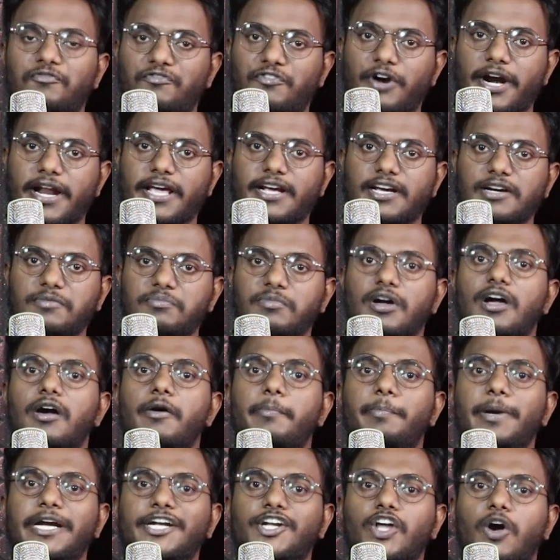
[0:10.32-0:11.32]
வணக்கம்
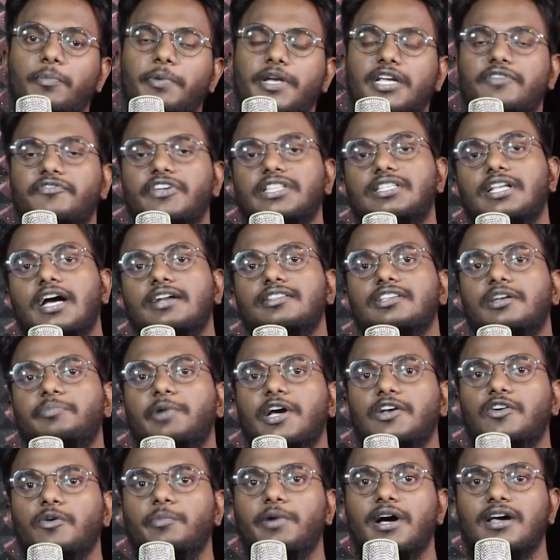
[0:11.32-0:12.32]
பிக் டாபிக் வித் கார்த்திக்
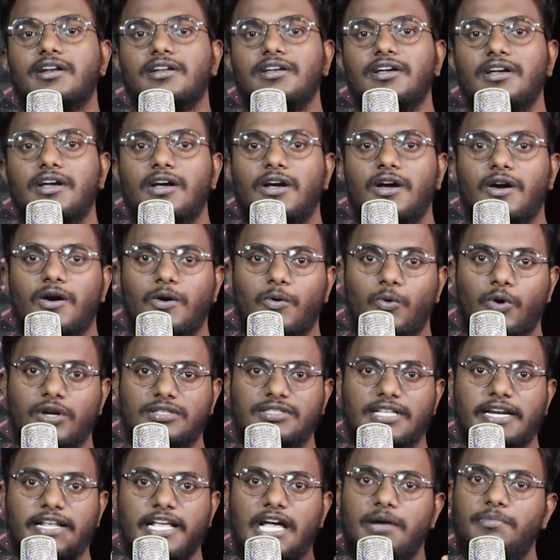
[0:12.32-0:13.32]
மாய்குமார்
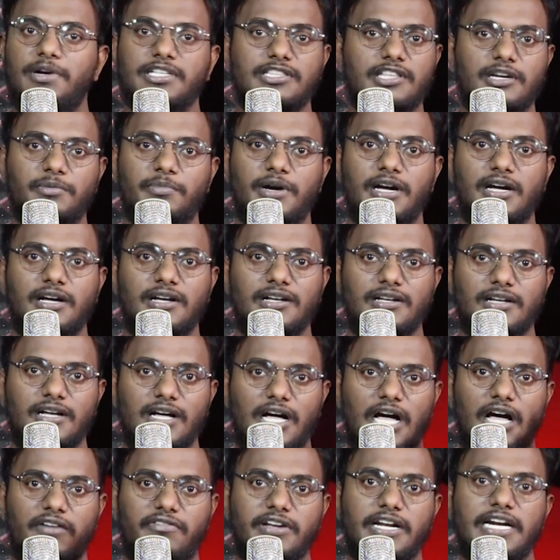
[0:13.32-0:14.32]
ஒருத்தனை ஏமாத்துறமா
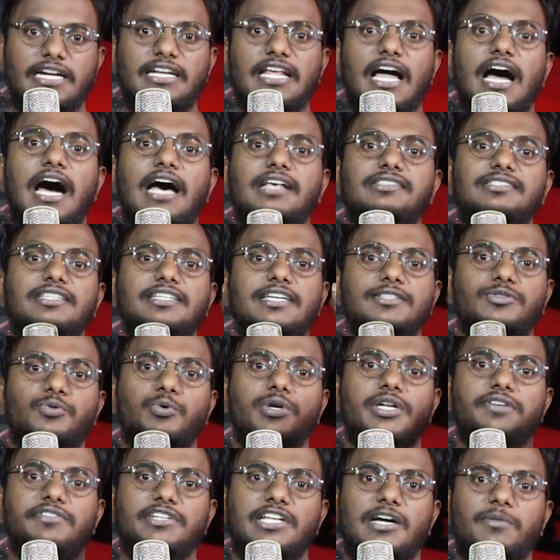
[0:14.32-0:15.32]
அவங்ககிட்ட ஆசையை
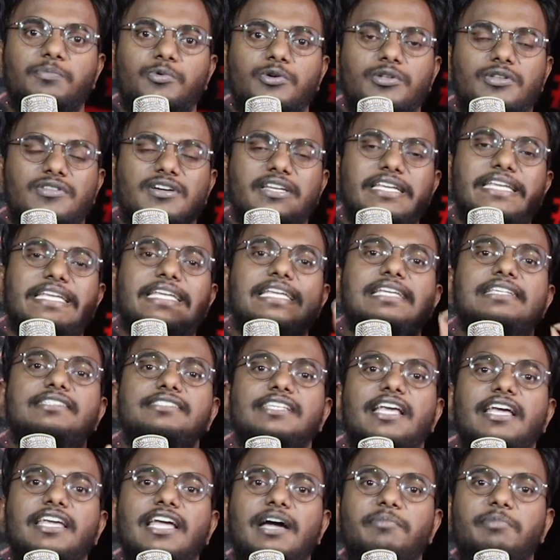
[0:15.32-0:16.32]
தூண்டி விட்டால் போதும்
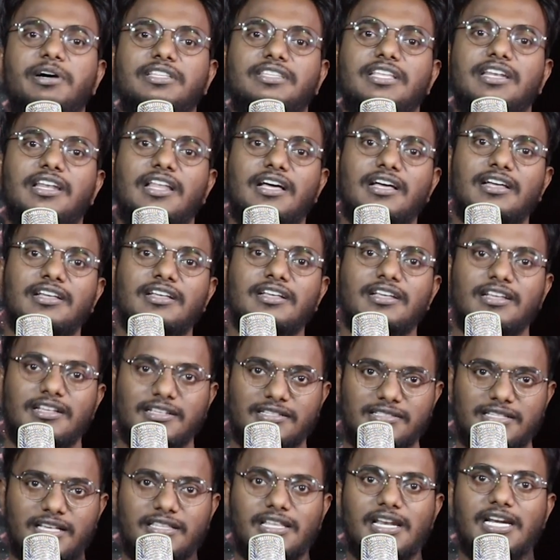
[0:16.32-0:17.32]
ஈஸியாக ஏமாத்திடலாம்
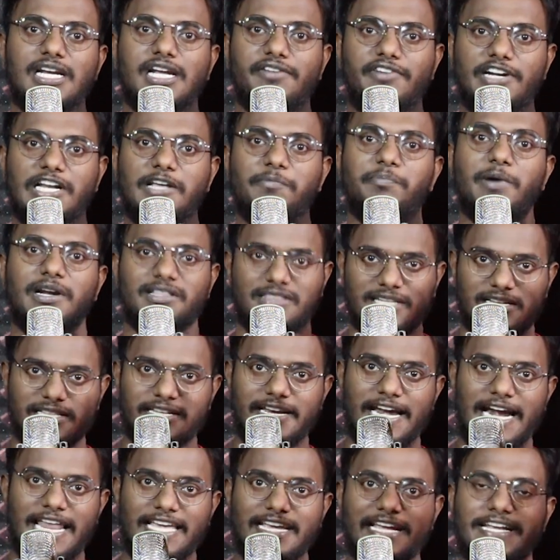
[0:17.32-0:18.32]
சதுரங்க வெட்டை படத்தில்
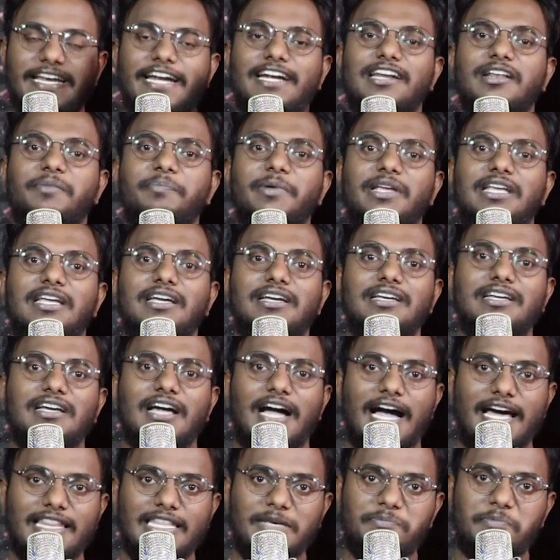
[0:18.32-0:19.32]
அந்த டேலாகை கேட்டிருப்பீங்க
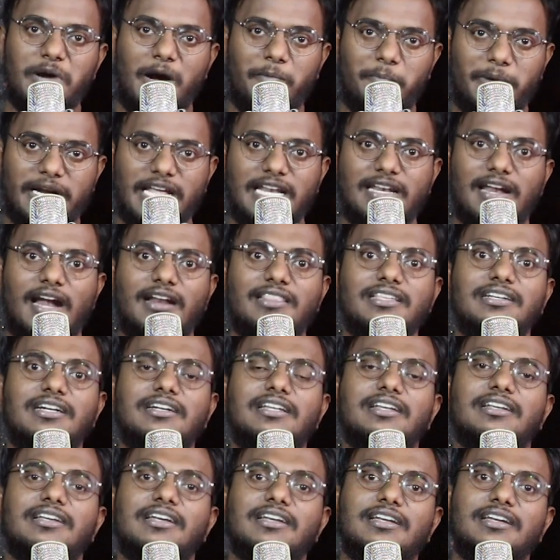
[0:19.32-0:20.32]
அது இப்போ அப்படியே
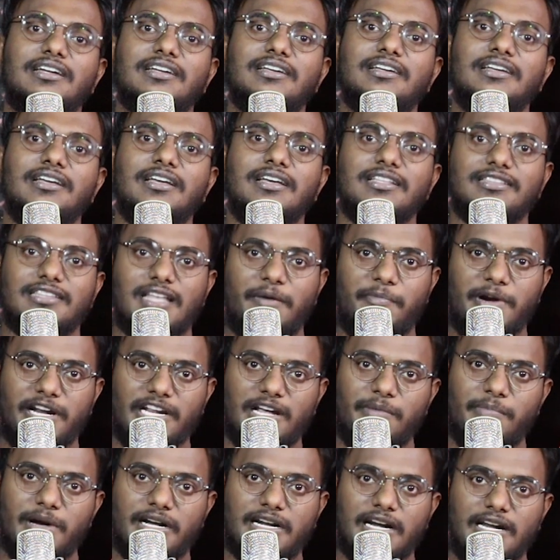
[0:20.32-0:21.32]
நடந்துக்கிட்டு இருக்குங்க
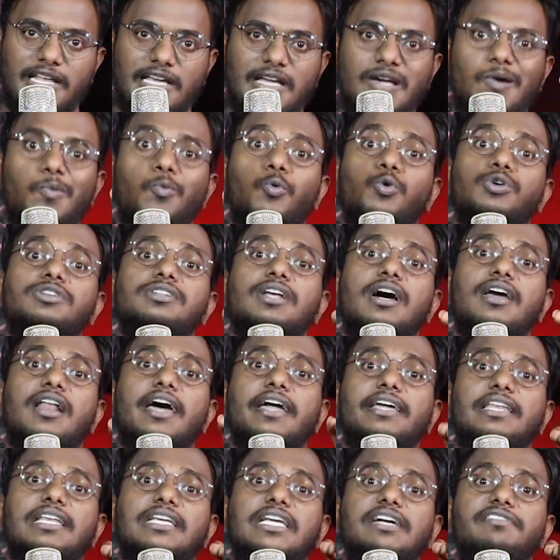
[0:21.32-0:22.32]
தமிழக மக்களே
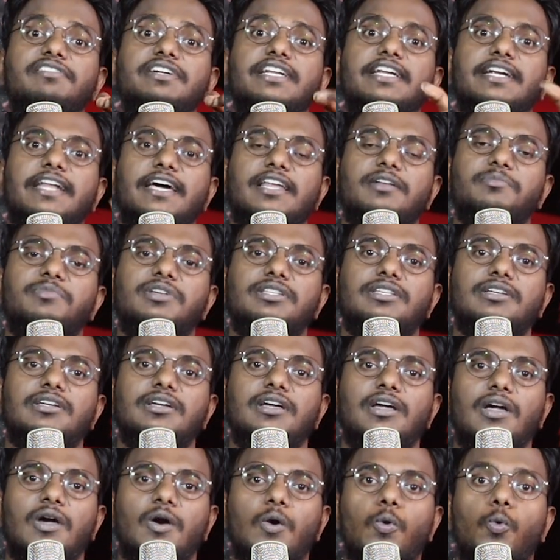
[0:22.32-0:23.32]
உஷாராக இருக்க வேண்டிய நேரம் இது
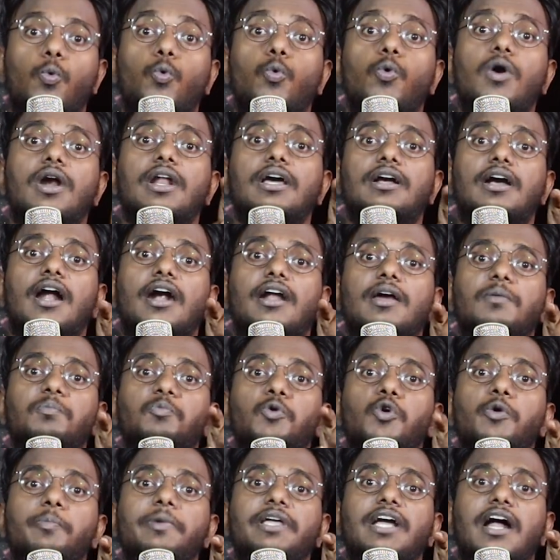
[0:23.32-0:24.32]
உங்களுக்கான
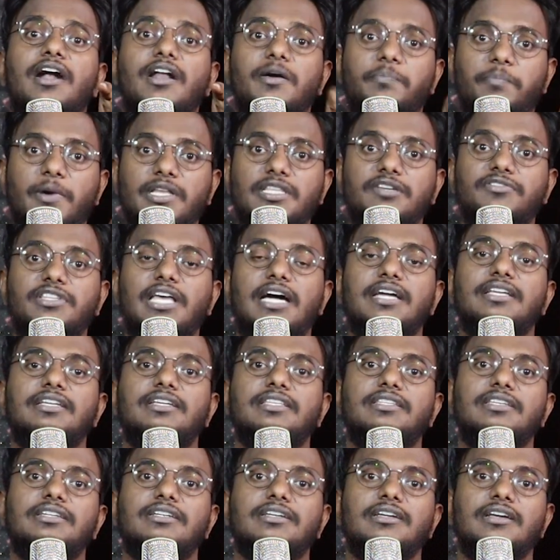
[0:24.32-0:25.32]
முழுமையான பதிவு தான்
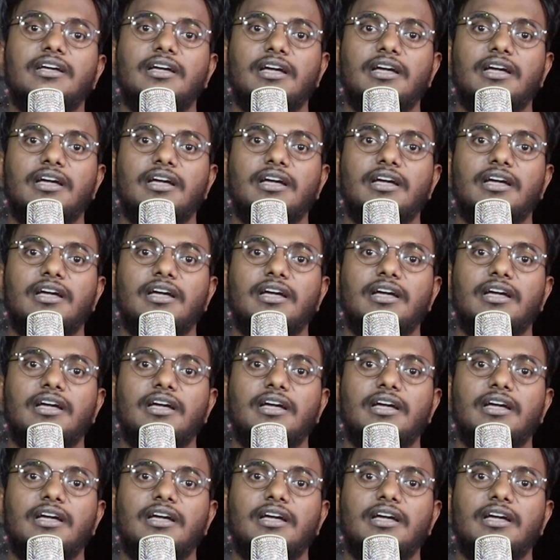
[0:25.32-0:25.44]
இது